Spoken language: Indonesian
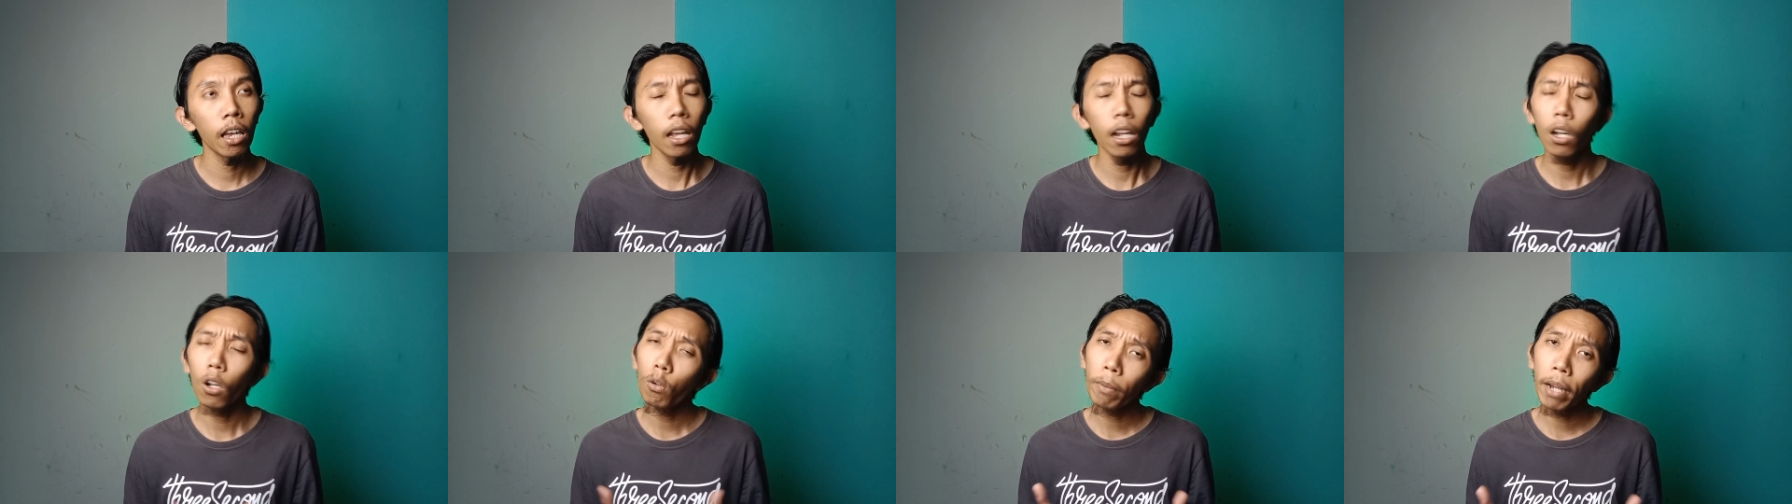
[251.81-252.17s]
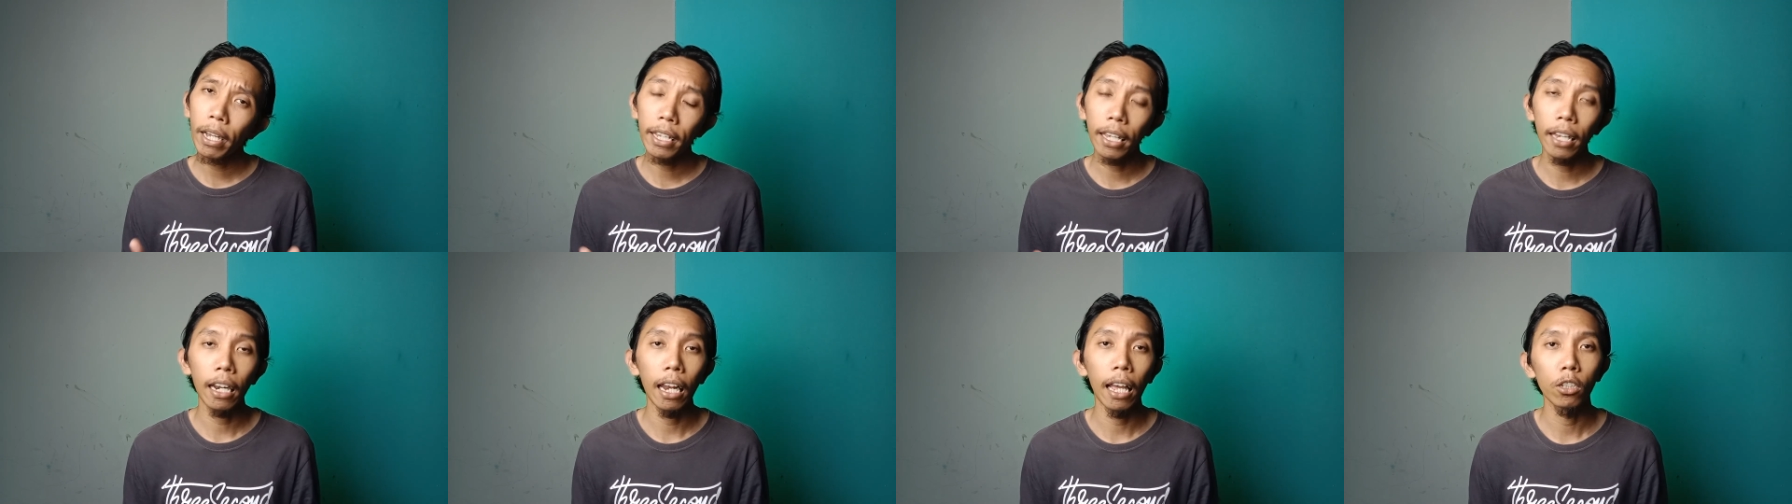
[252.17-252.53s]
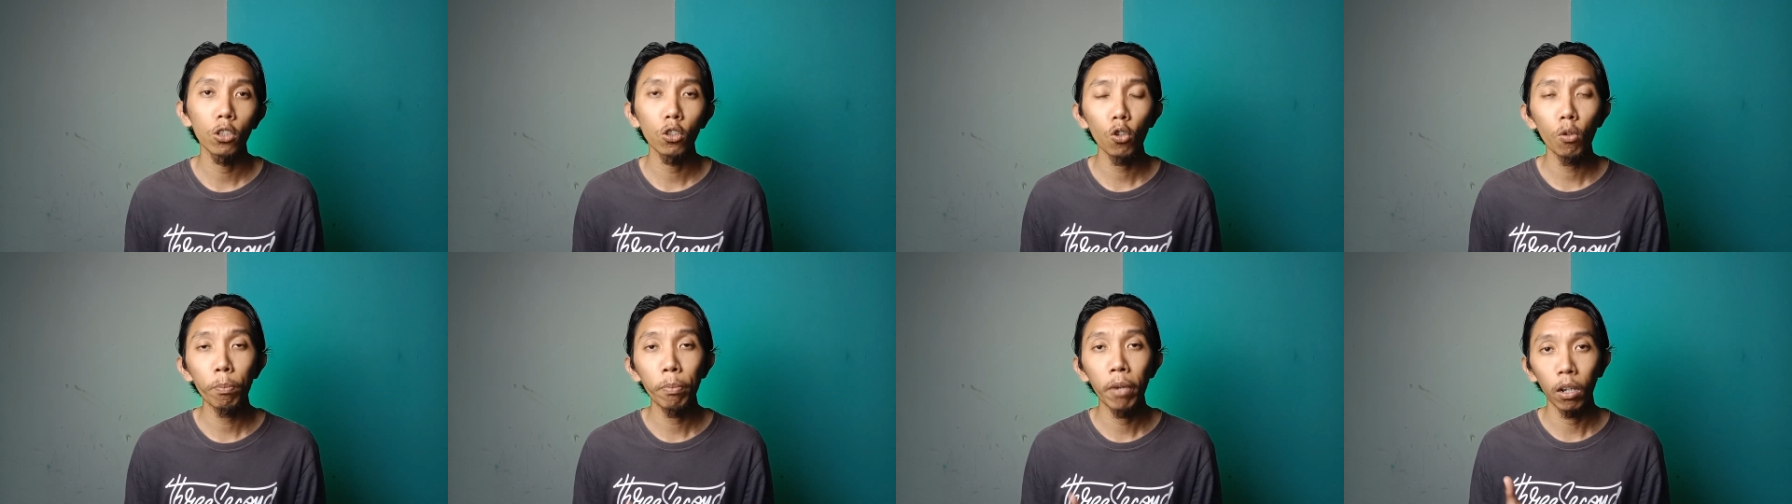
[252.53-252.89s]
lumayan lah
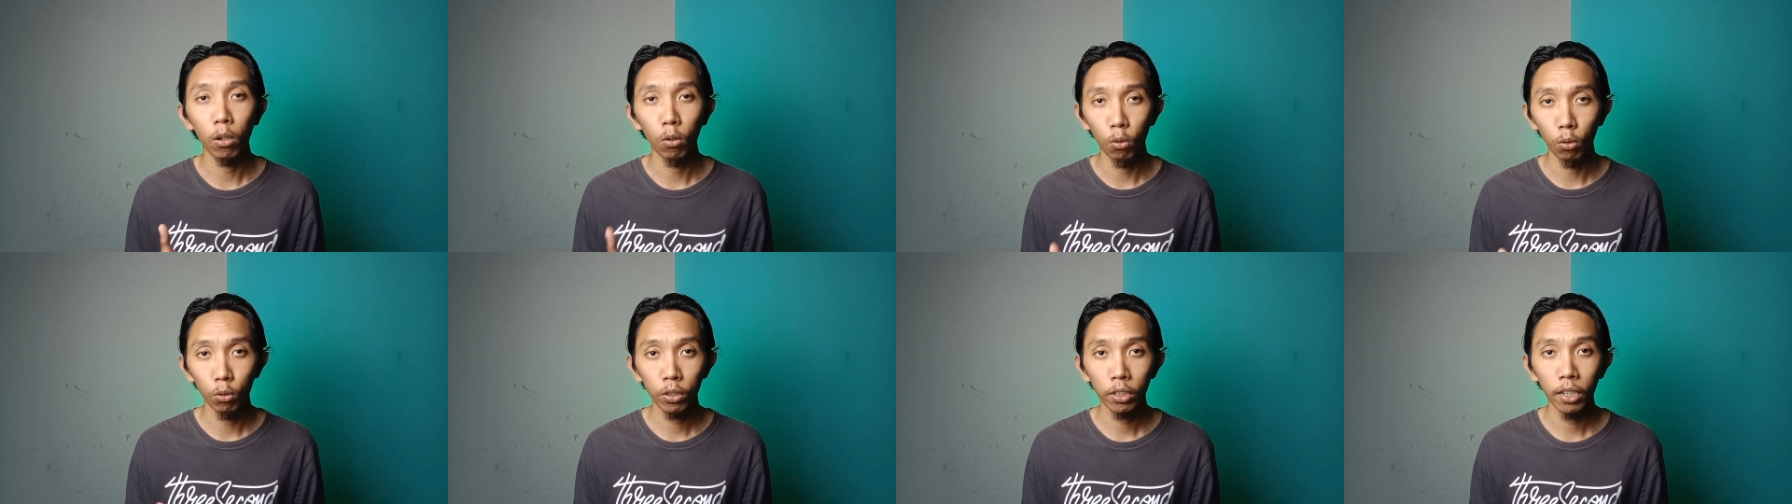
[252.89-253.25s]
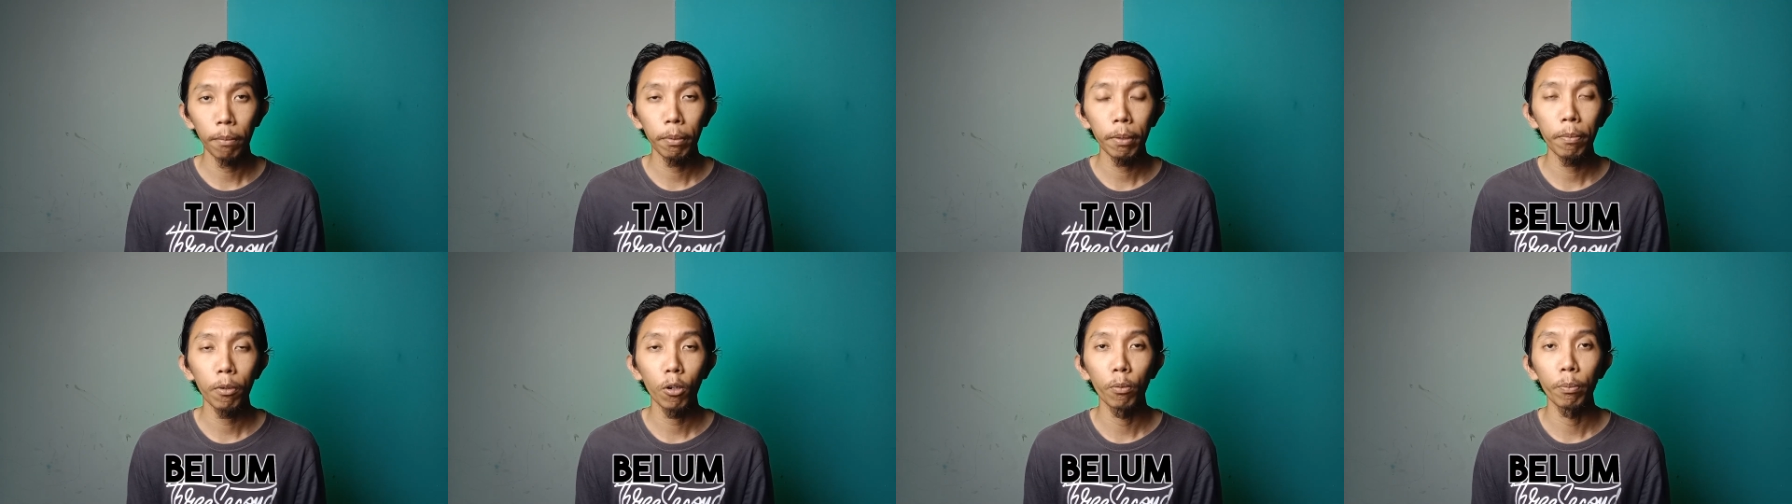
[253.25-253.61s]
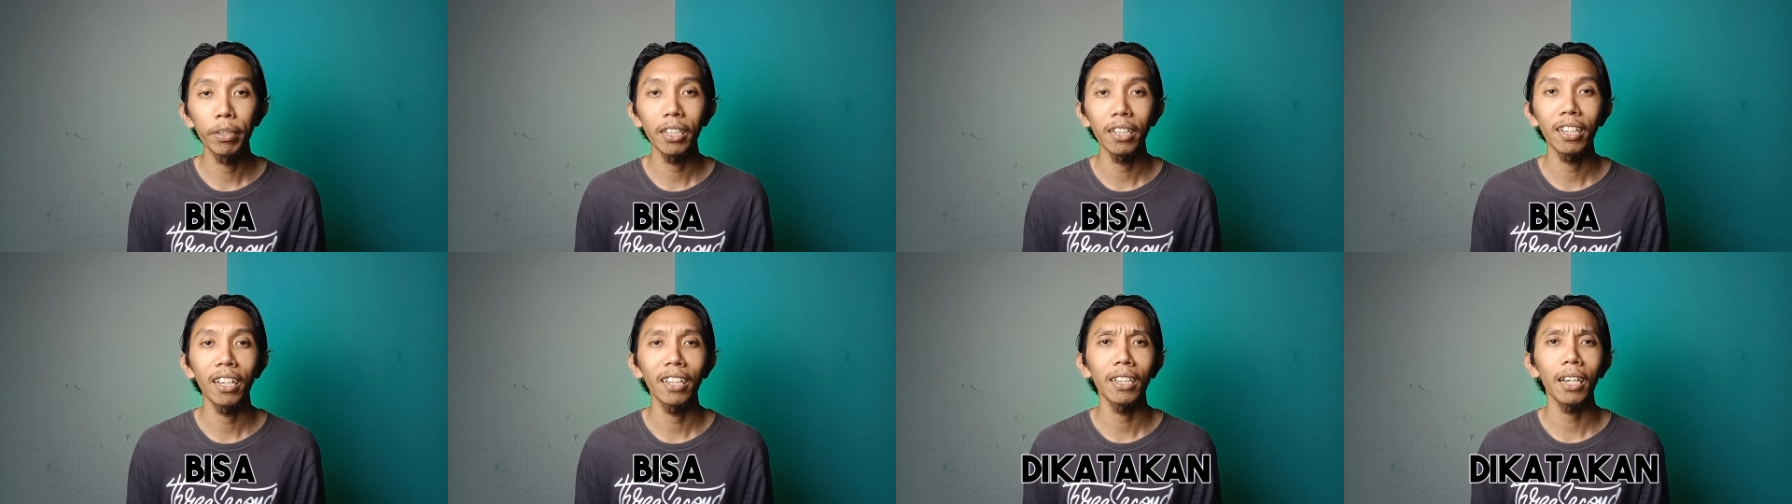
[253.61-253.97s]
cukup bagus tapi belum bisa
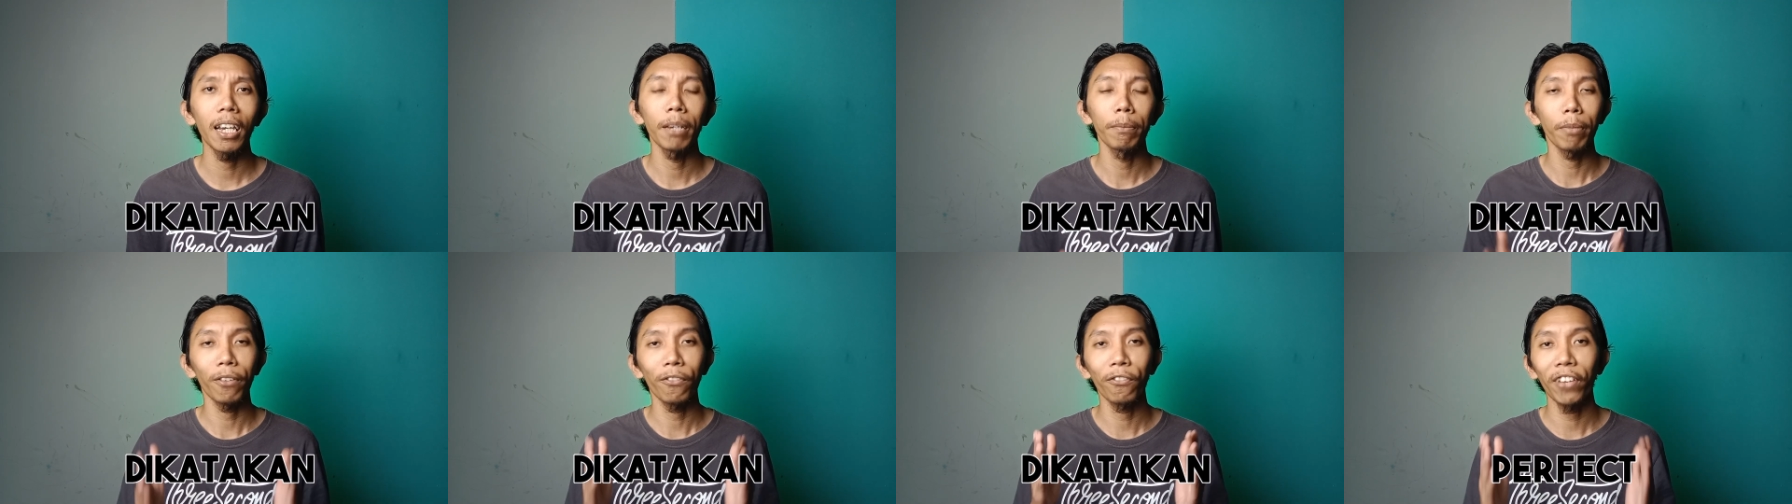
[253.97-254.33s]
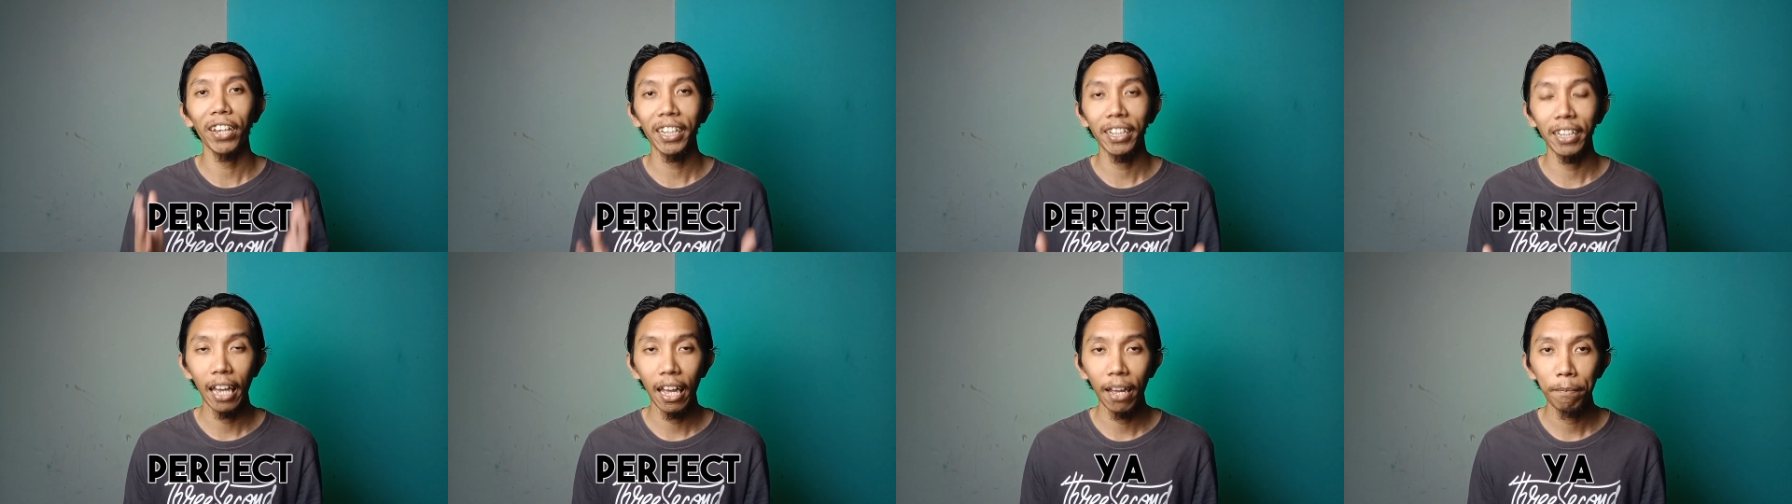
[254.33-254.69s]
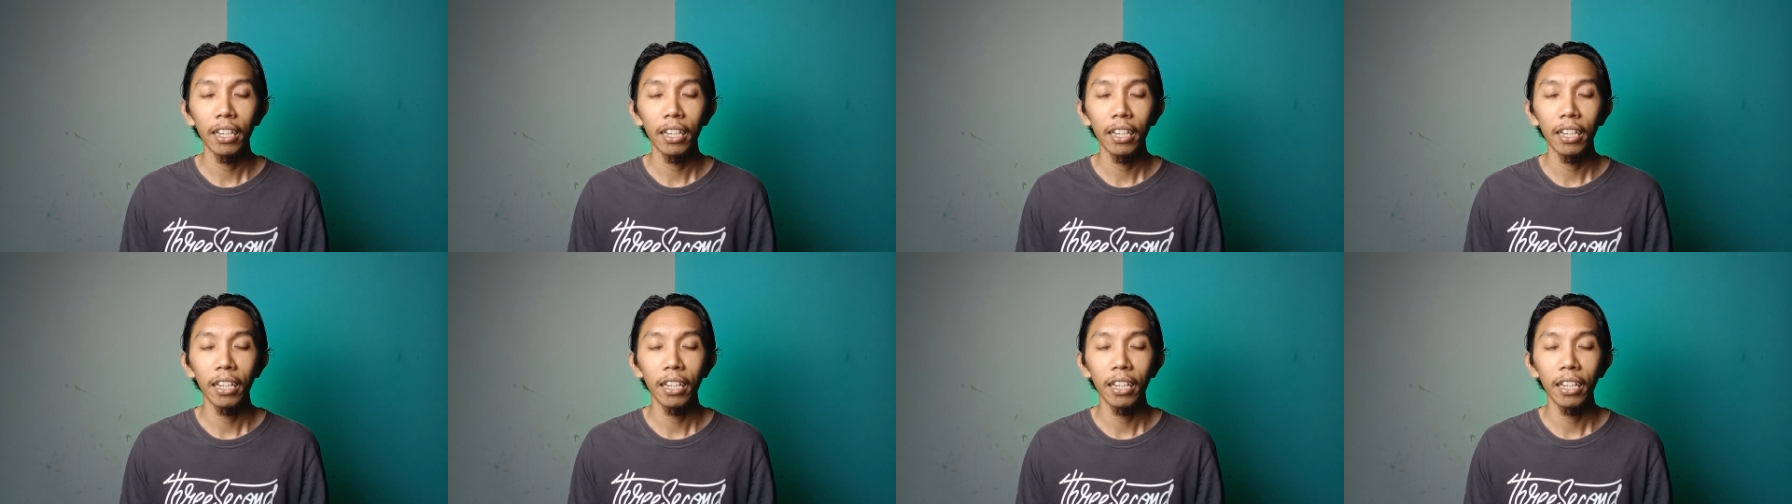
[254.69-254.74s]
dikatakan perfect ya